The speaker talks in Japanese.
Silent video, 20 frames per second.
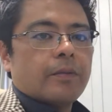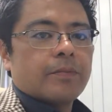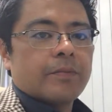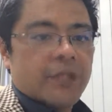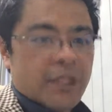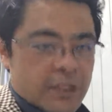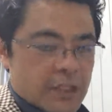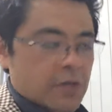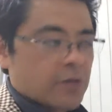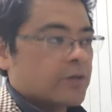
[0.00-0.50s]

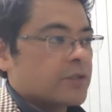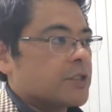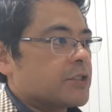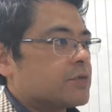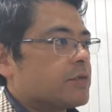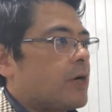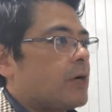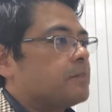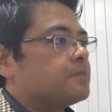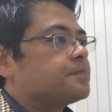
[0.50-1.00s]
皆さんこん
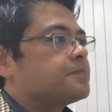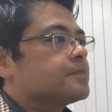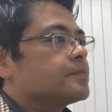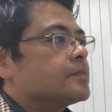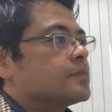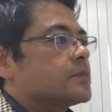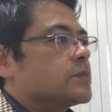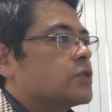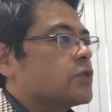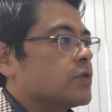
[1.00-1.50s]
にちは。
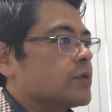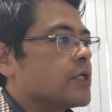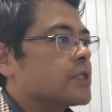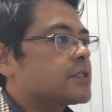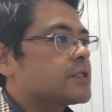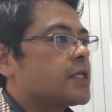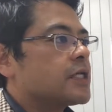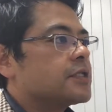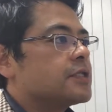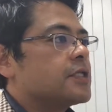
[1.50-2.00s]
情
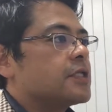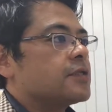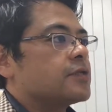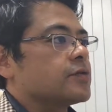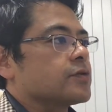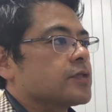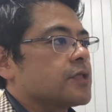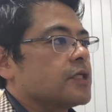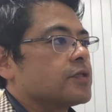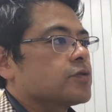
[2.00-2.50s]
熱で奇
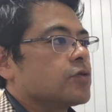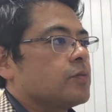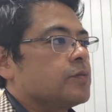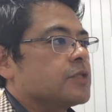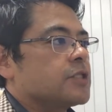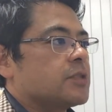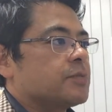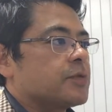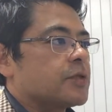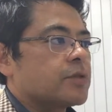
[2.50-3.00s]
跡の成長を
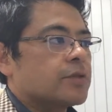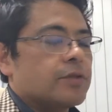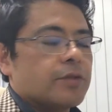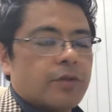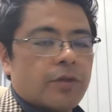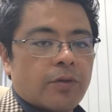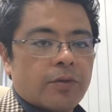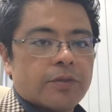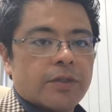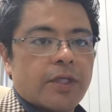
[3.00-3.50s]
導く
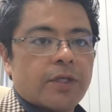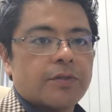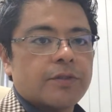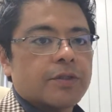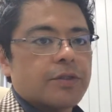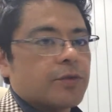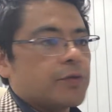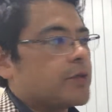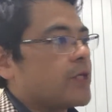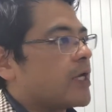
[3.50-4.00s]
日本で唯
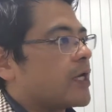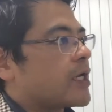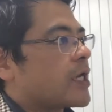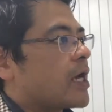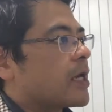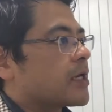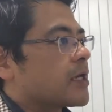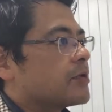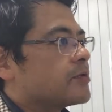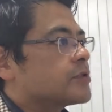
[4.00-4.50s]
一売り上
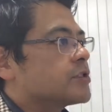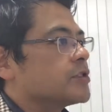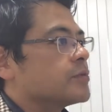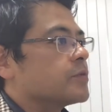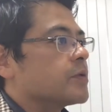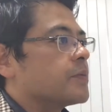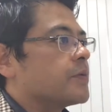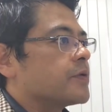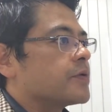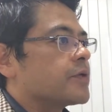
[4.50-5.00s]
げ上げる
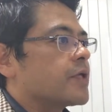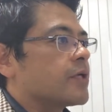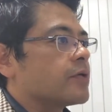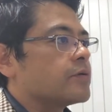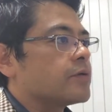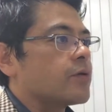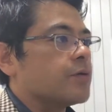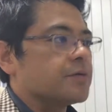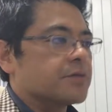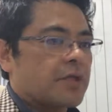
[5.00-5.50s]

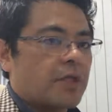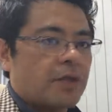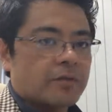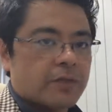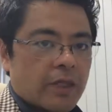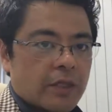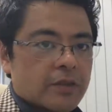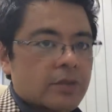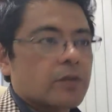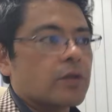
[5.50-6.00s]

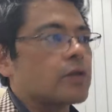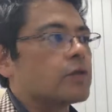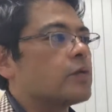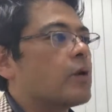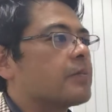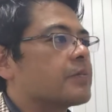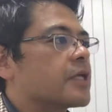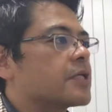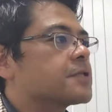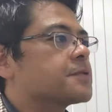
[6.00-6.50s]
チームビルディングコンサルタントの
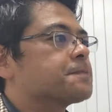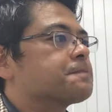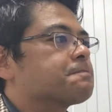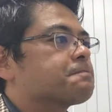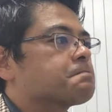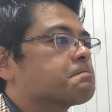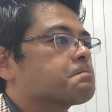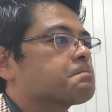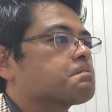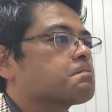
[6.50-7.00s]
岩見です。
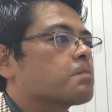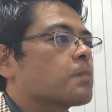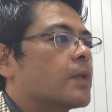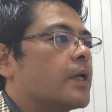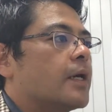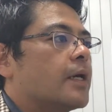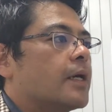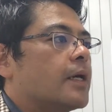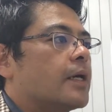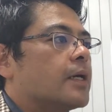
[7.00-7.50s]

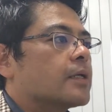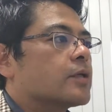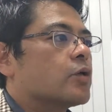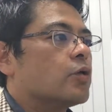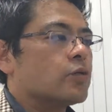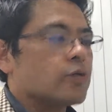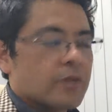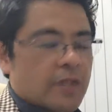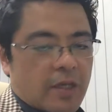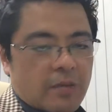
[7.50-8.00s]

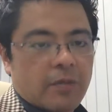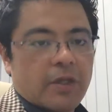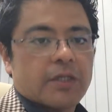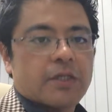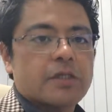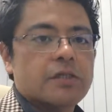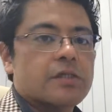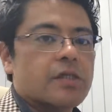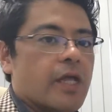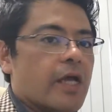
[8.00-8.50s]
今日のテーマ
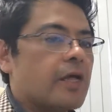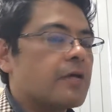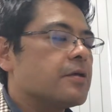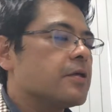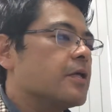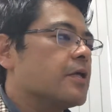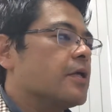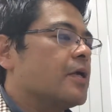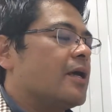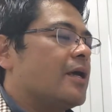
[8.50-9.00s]
はです
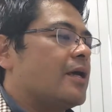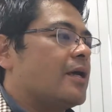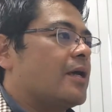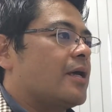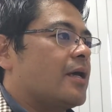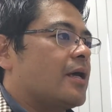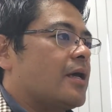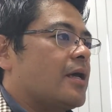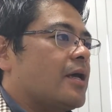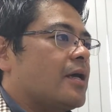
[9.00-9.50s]
ね、
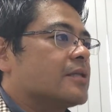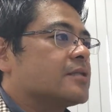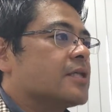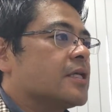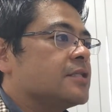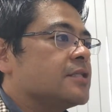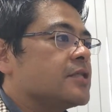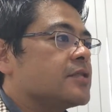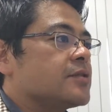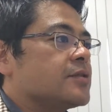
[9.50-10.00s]
えー、
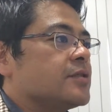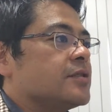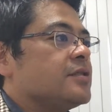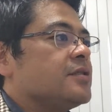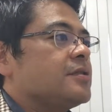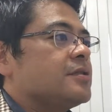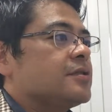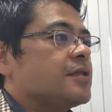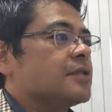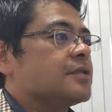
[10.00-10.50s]
先
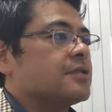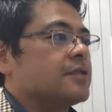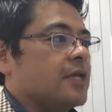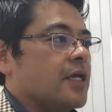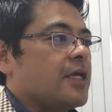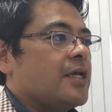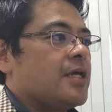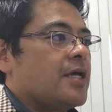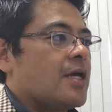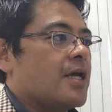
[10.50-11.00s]
日です
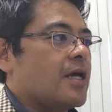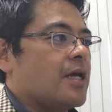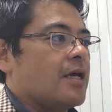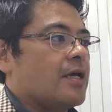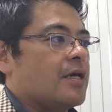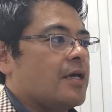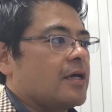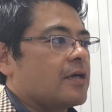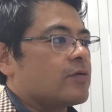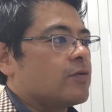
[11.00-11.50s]
ね、
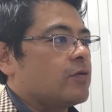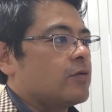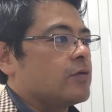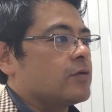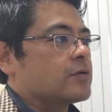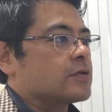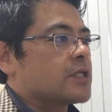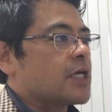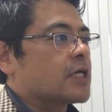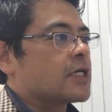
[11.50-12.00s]
えー、
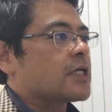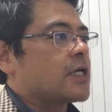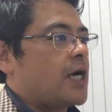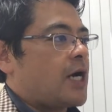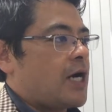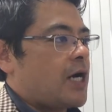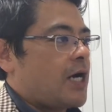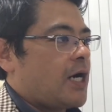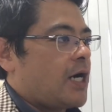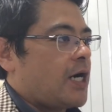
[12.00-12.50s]
こう
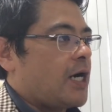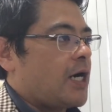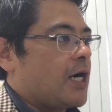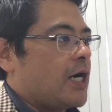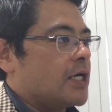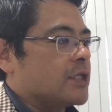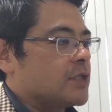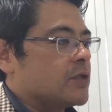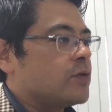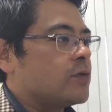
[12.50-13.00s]

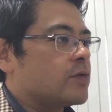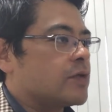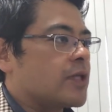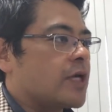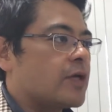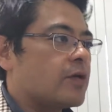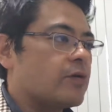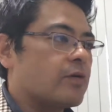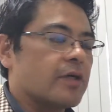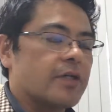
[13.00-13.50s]
サッカーあ日本
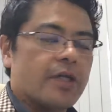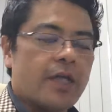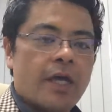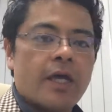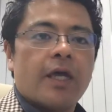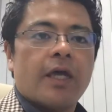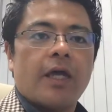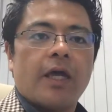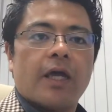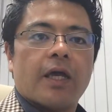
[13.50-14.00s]
代表が
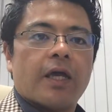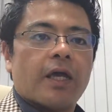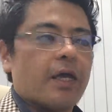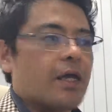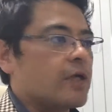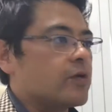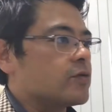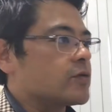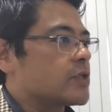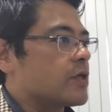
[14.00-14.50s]
ね、
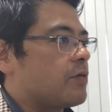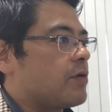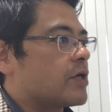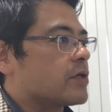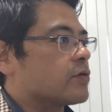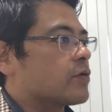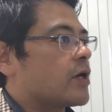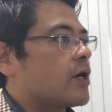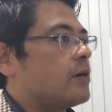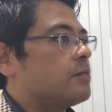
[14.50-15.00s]
えー、
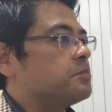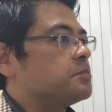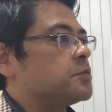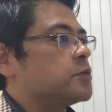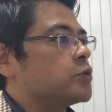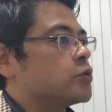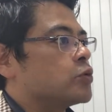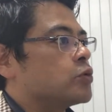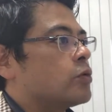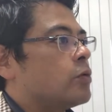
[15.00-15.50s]

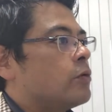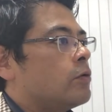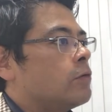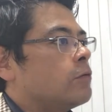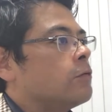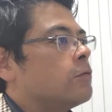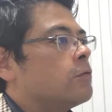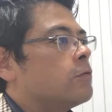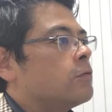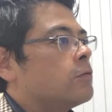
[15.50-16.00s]
ロシアワールドカップ
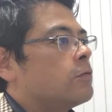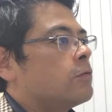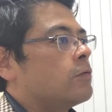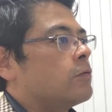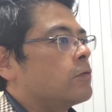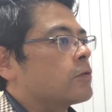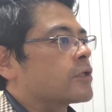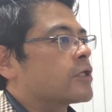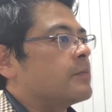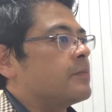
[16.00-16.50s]
を
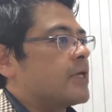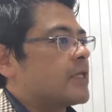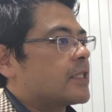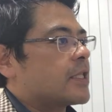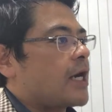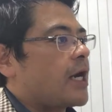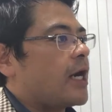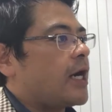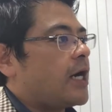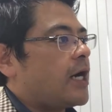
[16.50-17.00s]
を決め
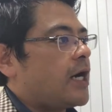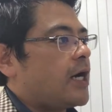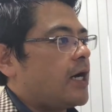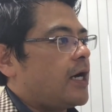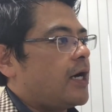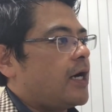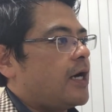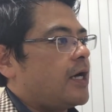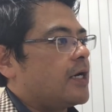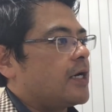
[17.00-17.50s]
た
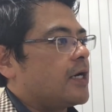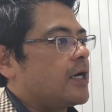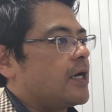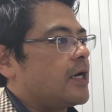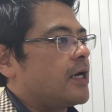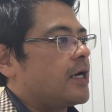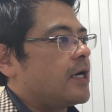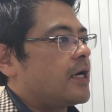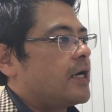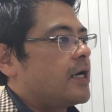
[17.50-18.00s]

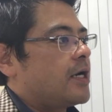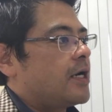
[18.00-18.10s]
あ